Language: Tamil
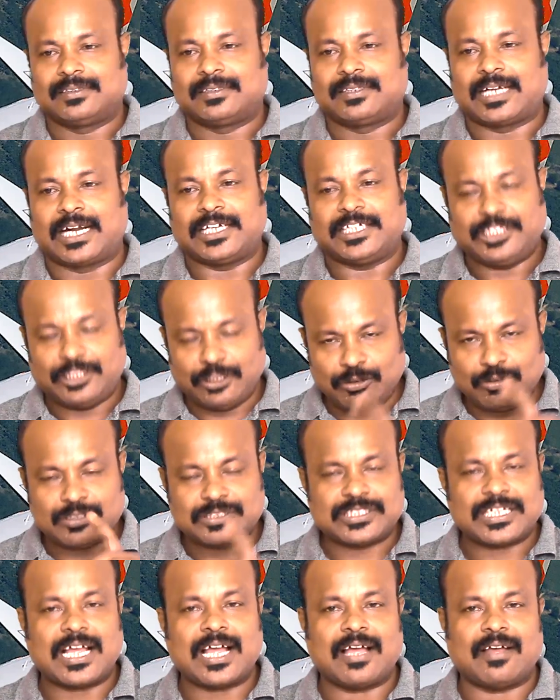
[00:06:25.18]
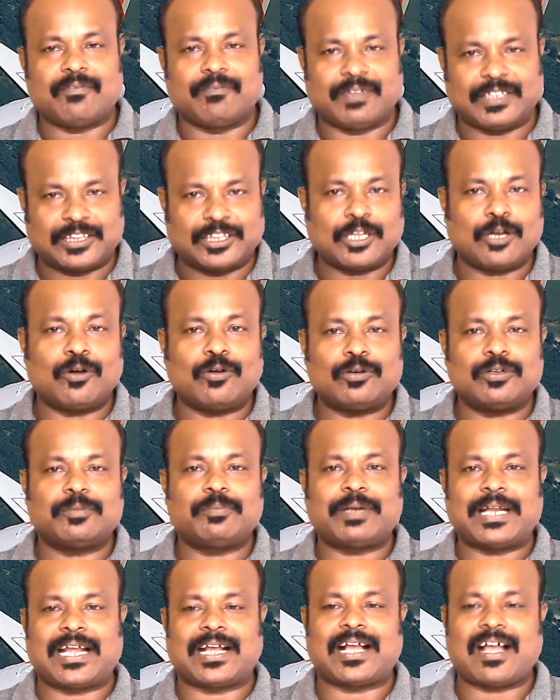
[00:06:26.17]
கண்டினியூஸாக வித்தவுட்
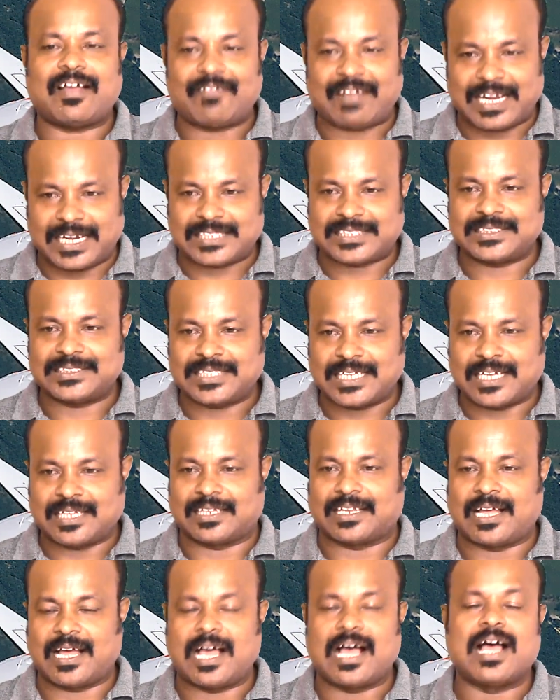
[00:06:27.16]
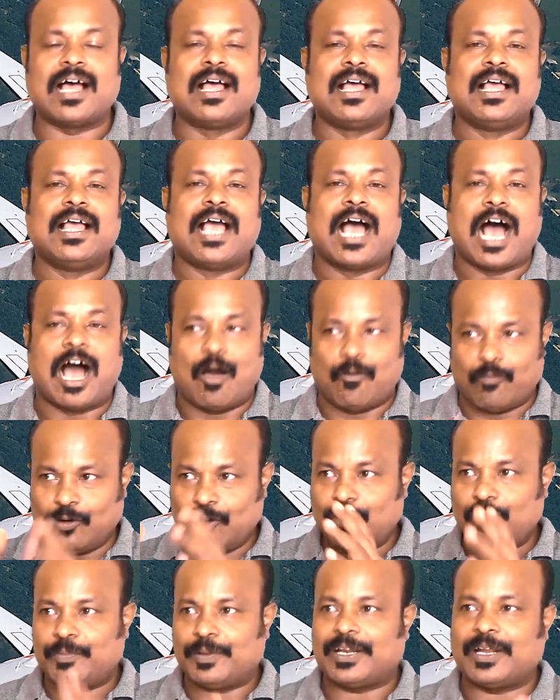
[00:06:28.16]
பிரேக்காக வேலை செஞ்சால் தான்
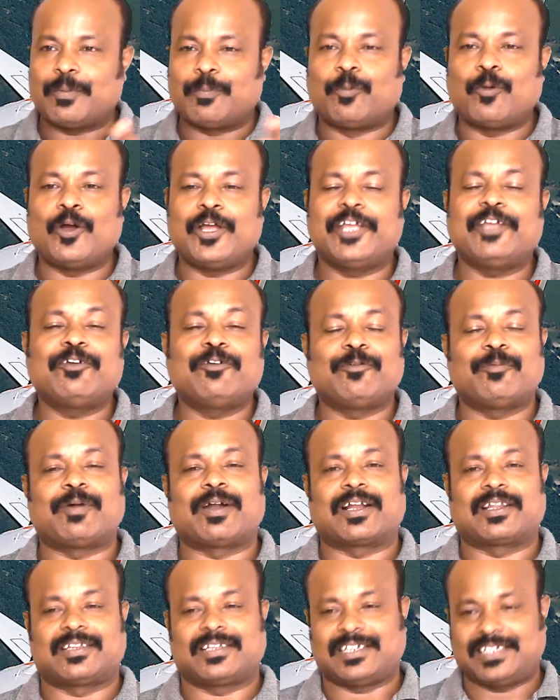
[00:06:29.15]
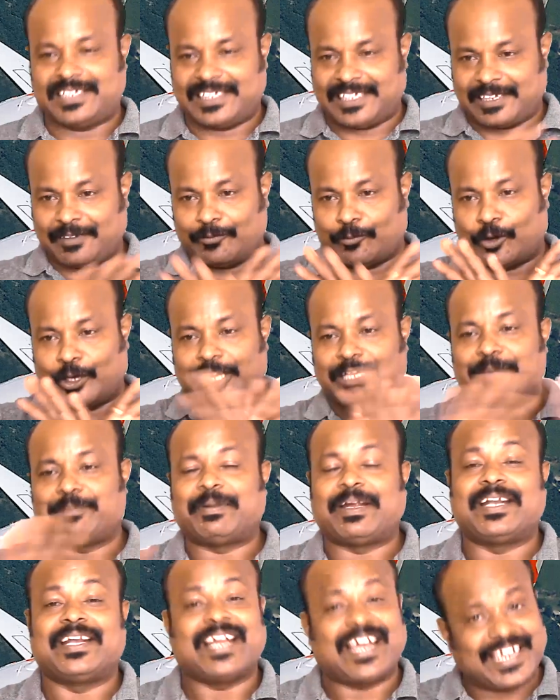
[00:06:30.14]
அவ்வளோ பெரிய போயிங் விமானத்துக்கு நீங்கள் ஒயிட்டு
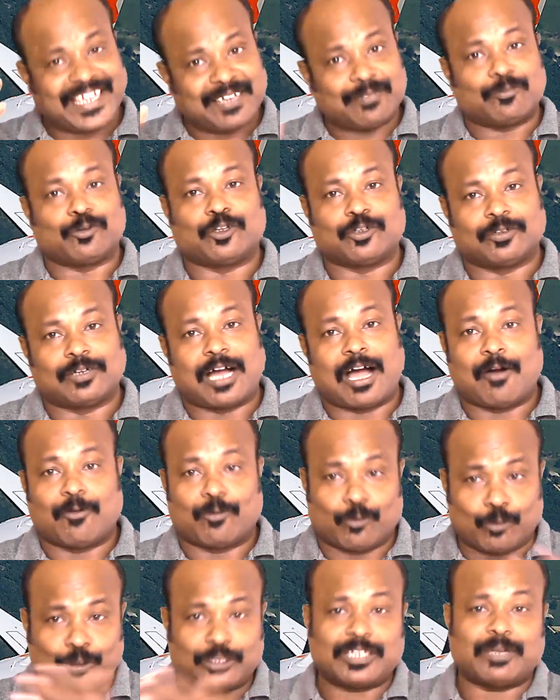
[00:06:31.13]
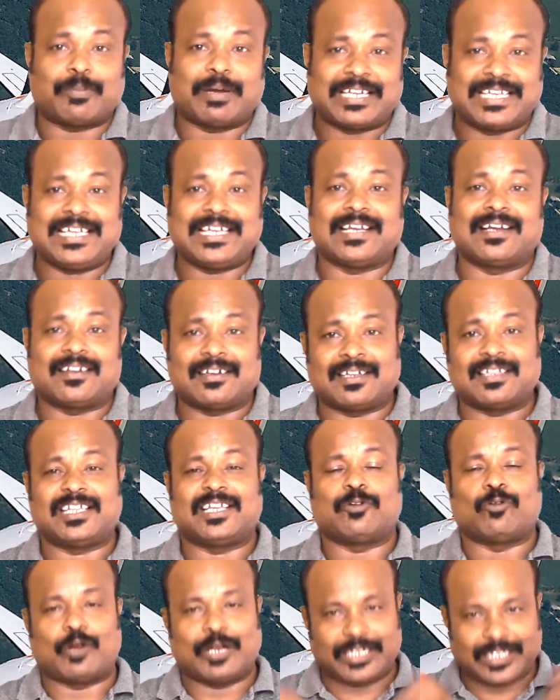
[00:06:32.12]
பெயிண்டே அடிக்க முடியும் அவன் கொடுத்த மட்டி கலர்லேருந்து
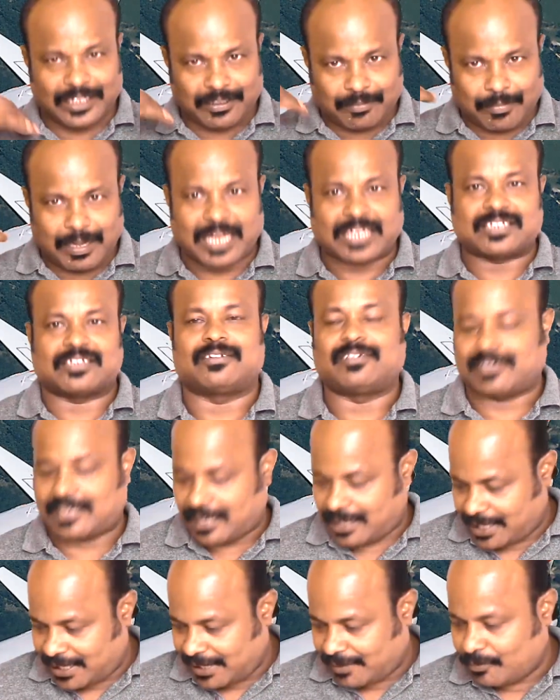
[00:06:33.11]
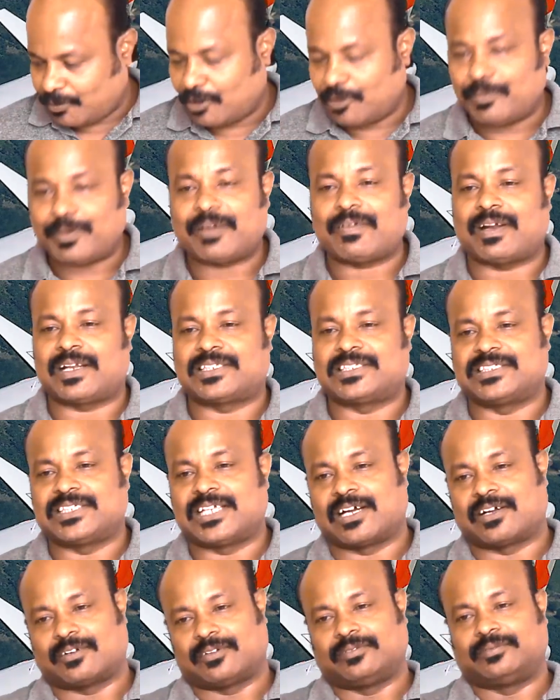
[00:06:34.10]
இங்கே ஒயிட்டுக்கு மாற்றணுன்னாலே இவ்வளோ பேர் வேலை
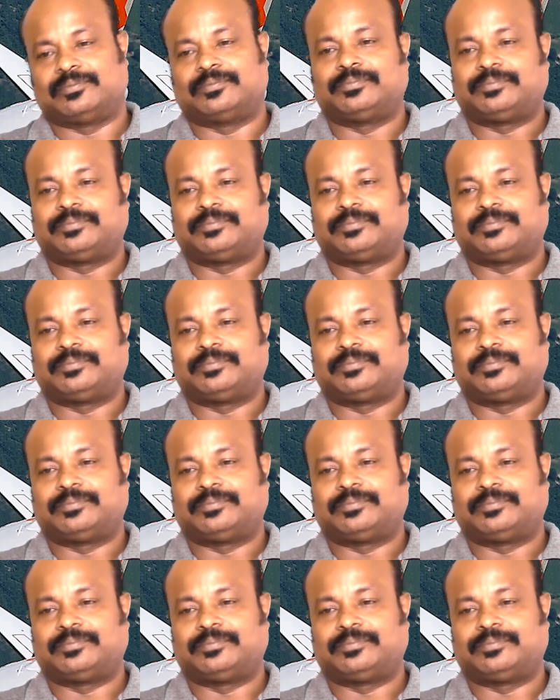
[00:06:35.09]
செஞ்சாகணும்